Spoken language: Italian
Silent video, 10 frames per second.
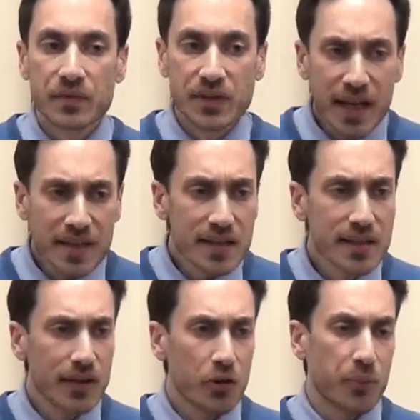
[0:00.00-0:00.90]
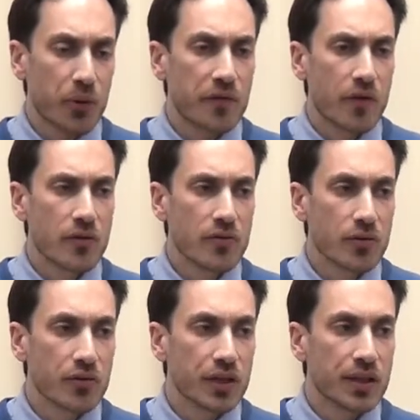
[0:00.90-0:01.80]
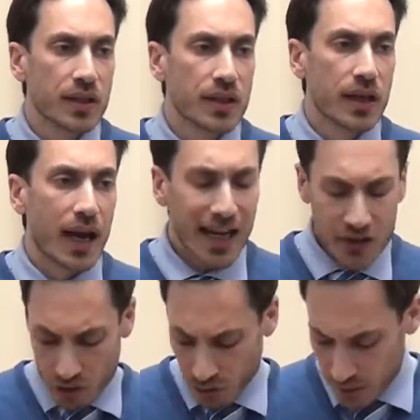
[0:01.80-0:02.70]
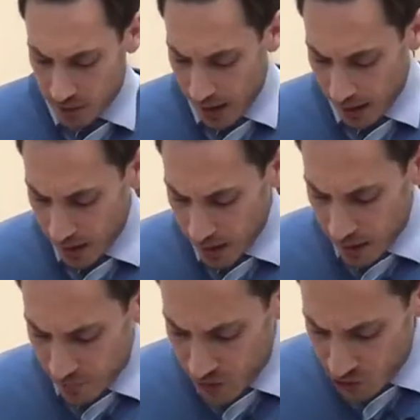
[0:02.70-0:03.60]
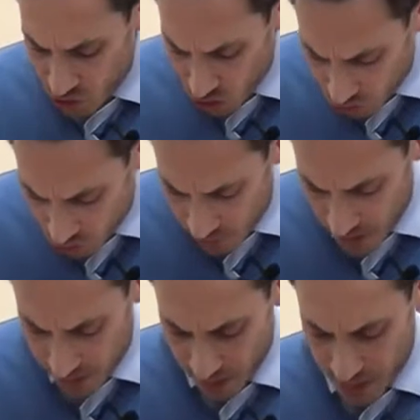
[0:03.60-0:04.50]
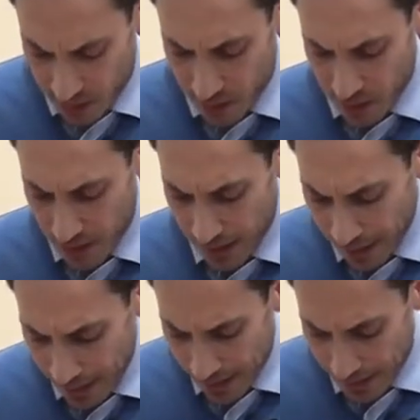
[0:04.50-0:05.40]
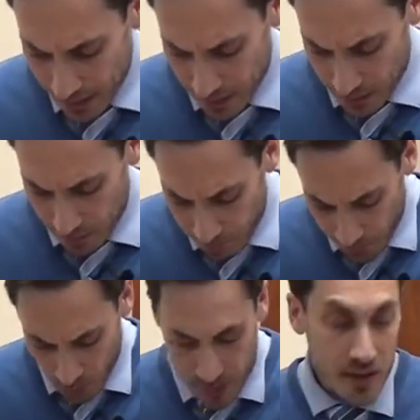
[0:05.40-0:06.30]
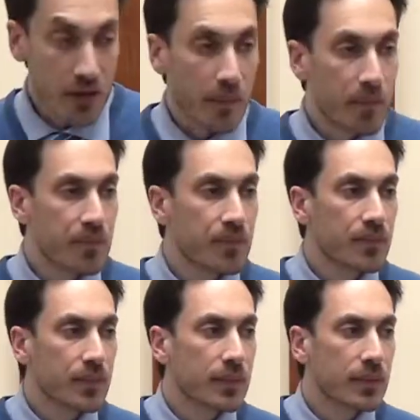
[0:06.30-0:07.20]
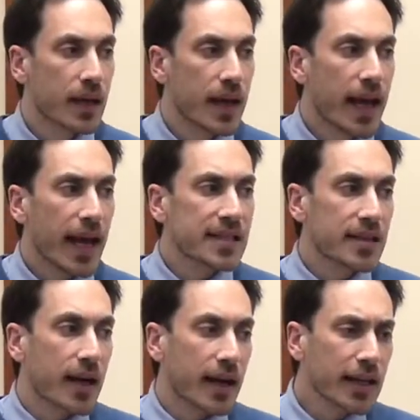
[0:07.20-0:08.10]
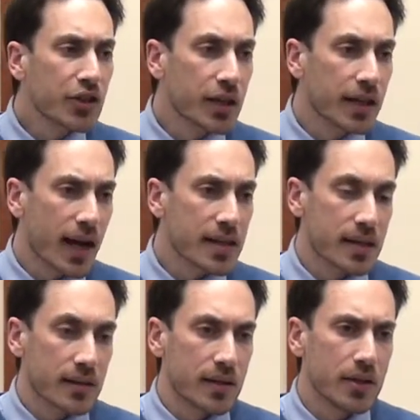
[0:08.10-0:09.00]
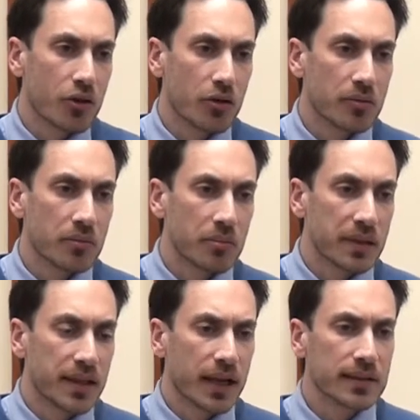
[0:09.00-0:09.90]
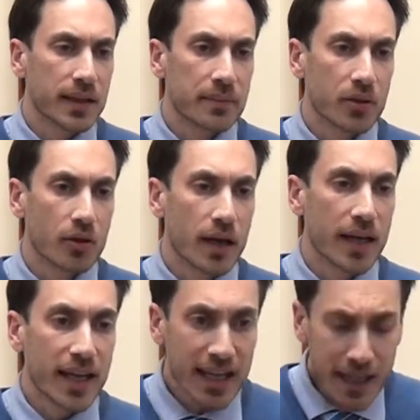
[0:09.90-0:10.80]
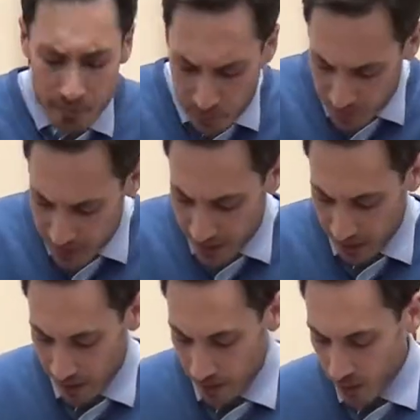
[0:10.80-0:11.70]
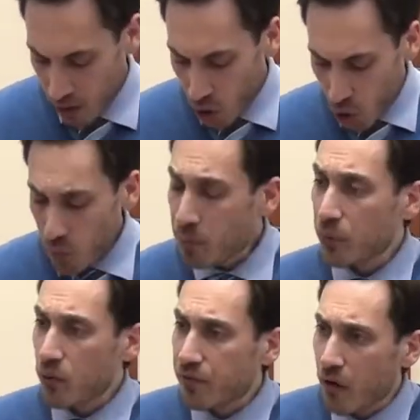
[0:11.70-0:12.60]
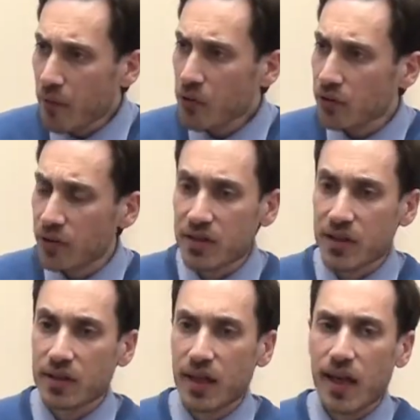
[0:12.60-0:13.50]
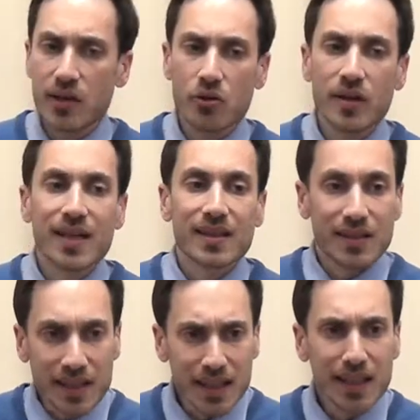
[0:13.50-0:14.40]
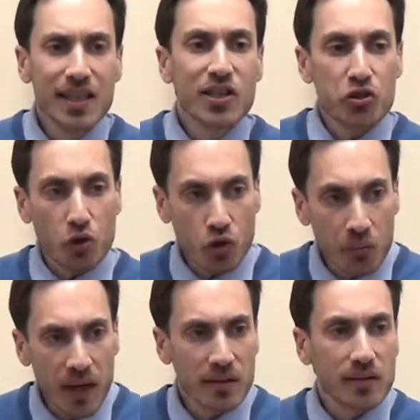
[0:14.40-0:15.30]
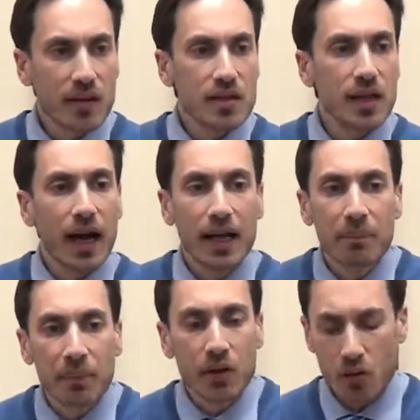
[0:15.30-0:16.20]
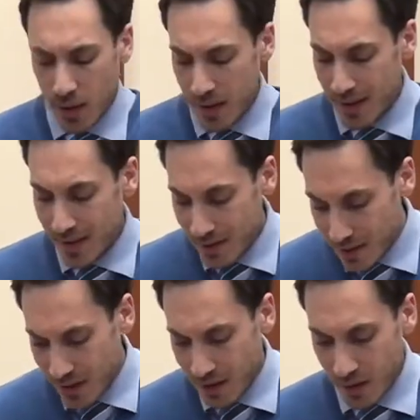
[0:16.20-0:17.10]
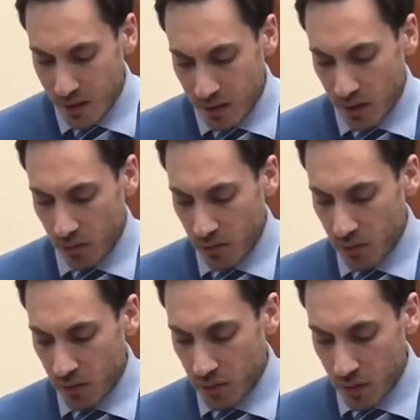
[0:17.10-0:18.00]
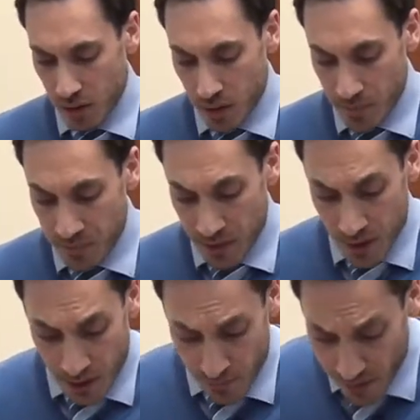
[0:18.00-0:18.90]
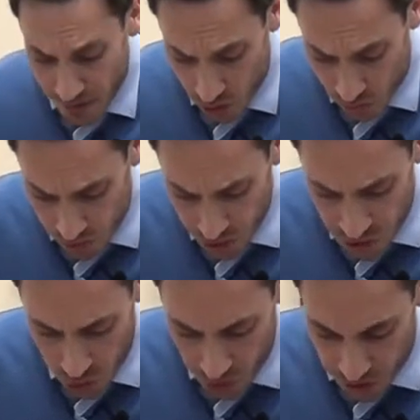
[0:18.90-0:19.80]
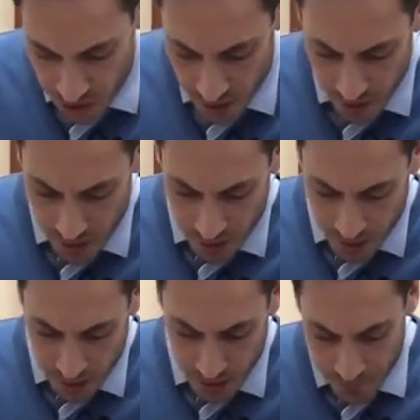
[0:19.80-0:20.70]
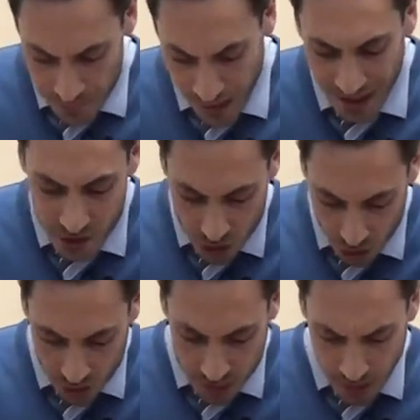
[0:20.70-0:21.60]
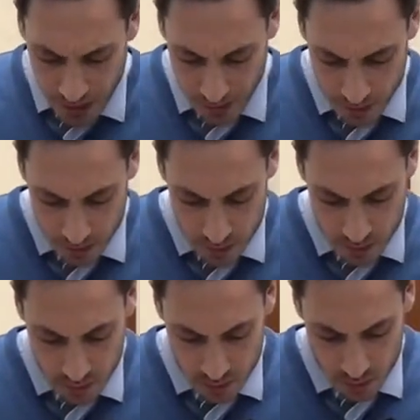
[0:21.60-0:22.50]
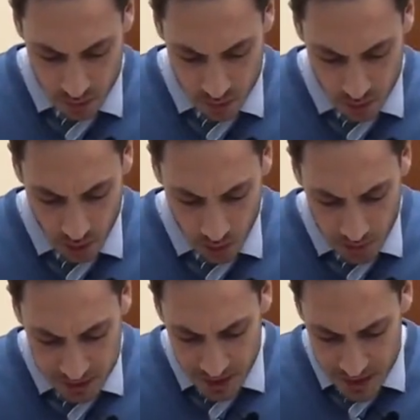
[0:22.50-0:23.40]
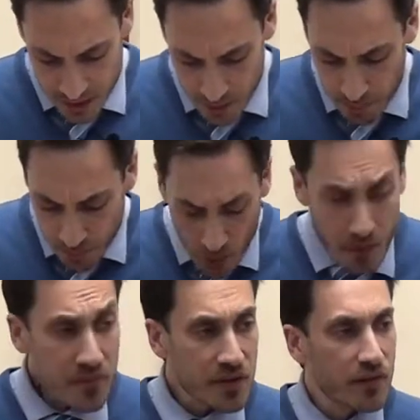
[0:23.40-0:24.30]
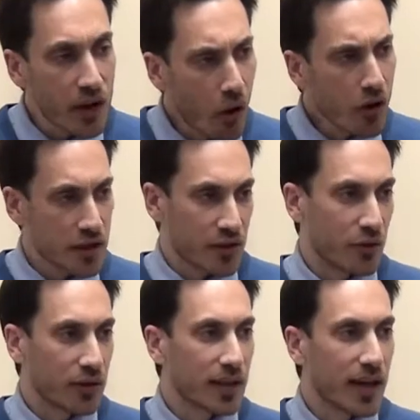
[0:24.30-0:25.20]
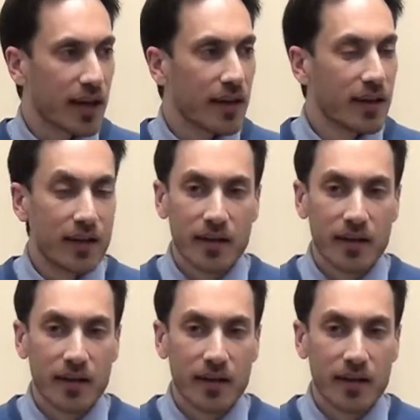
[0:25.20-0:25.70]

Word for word: Desiderio profondo di ascoltare, di sottomettersi alla parola di Dio. Essere rigenerati da Dio mediante la parola implica un profondo desiderio di sottomettersi alla parola di Dio. Infatti non dice solo di ascoltare, ma di essere pronti, veloci ad ascoltare,